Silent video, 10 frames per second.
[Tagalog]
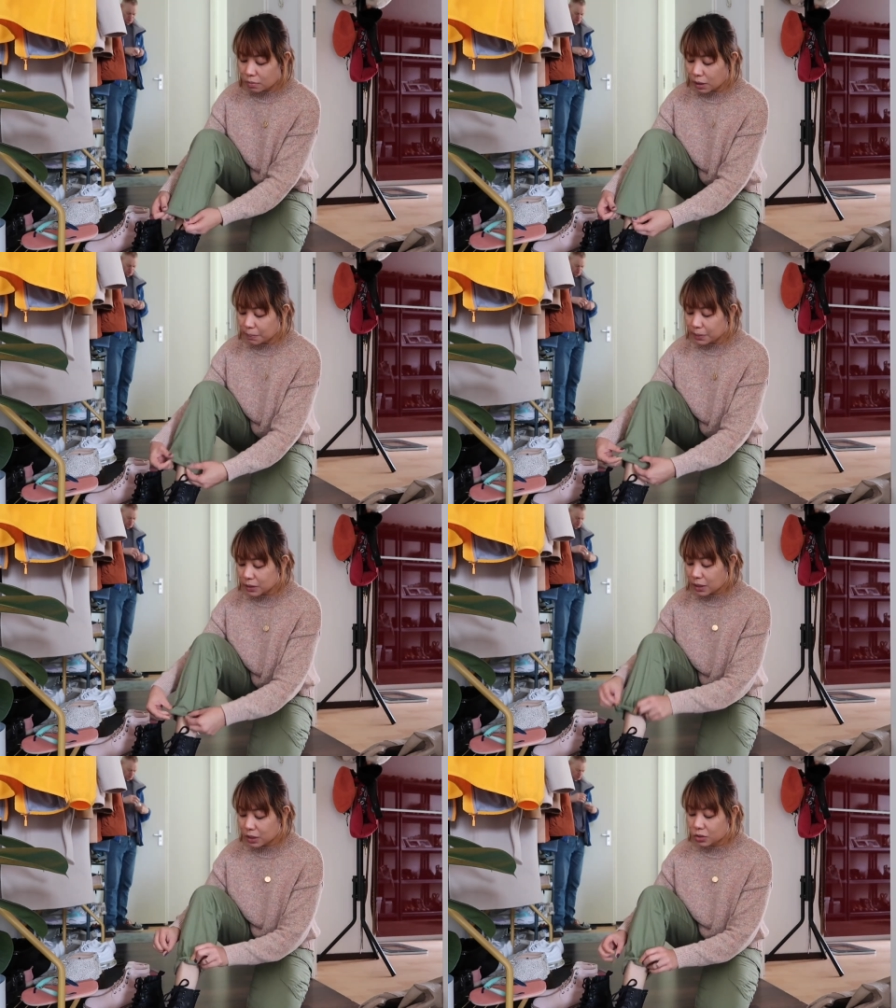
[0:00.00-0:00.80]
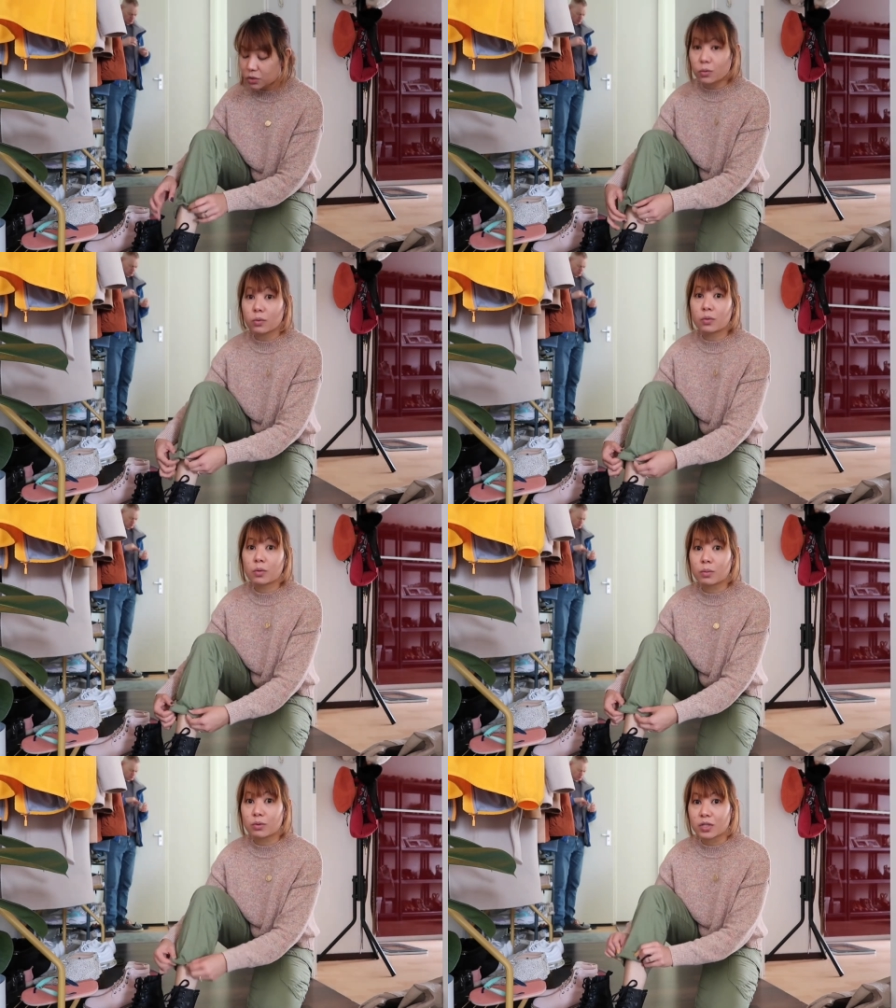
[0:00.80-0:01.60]
ma-emphasize yung
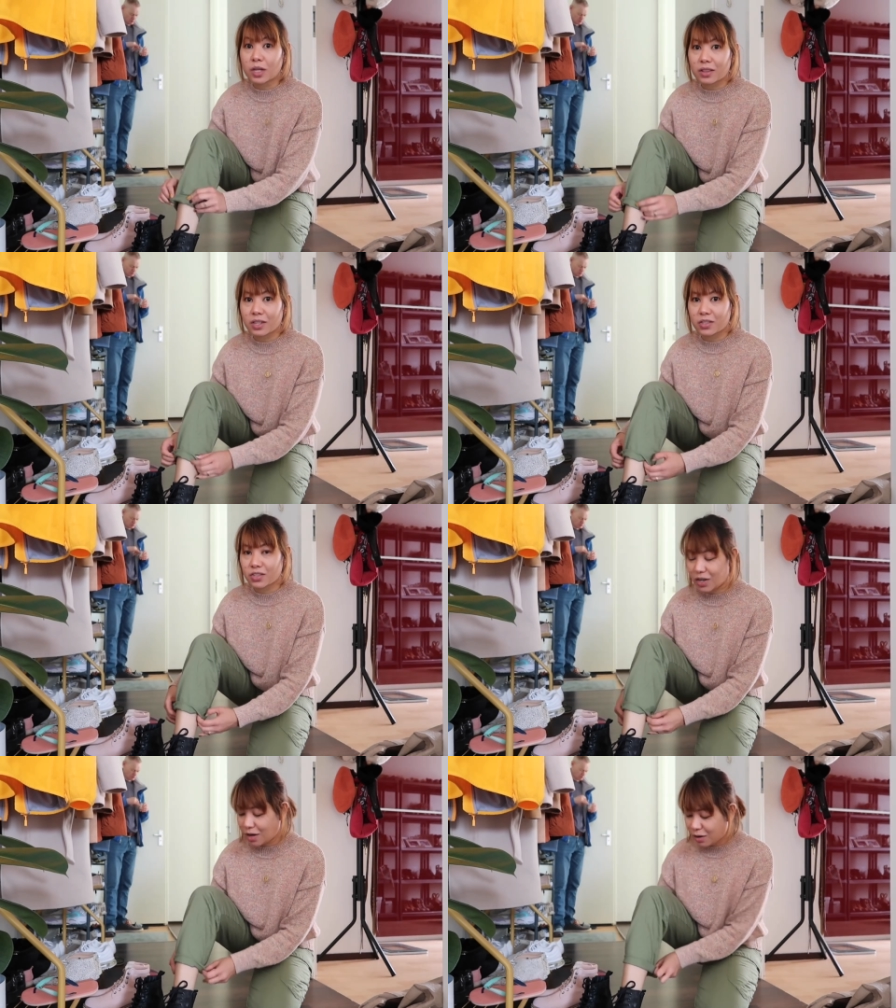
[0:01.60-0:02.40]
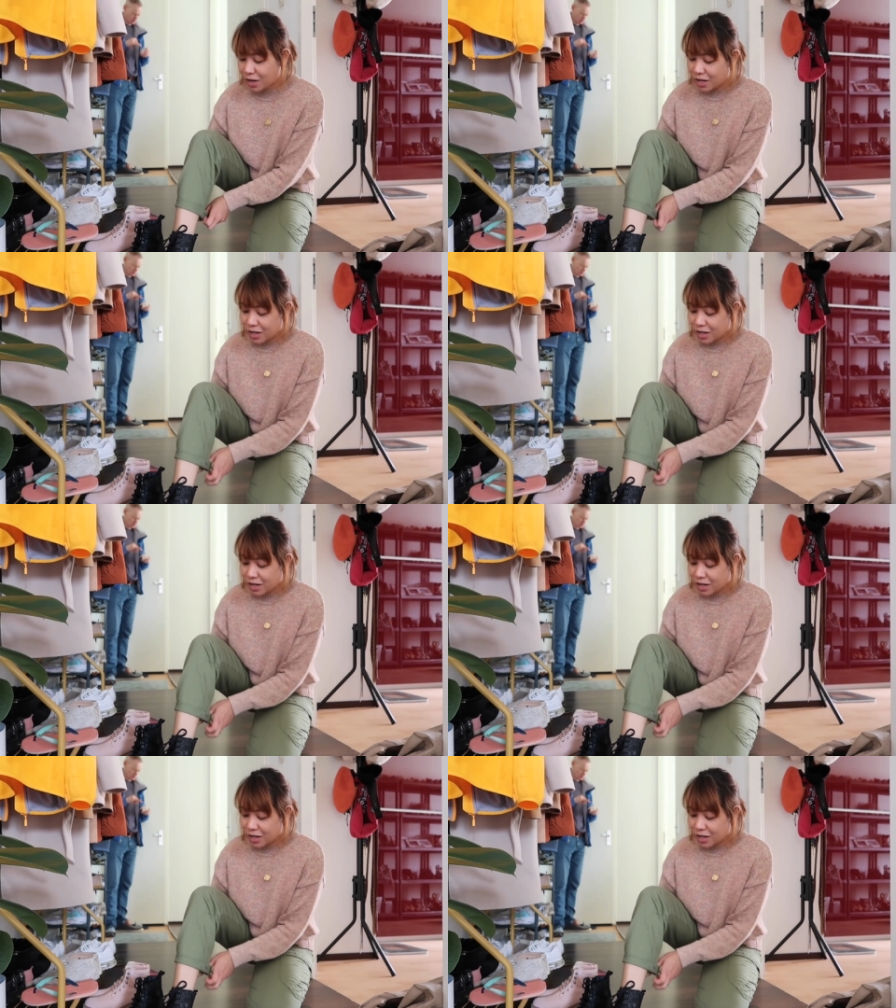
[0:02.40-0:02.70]
boots natin. Char.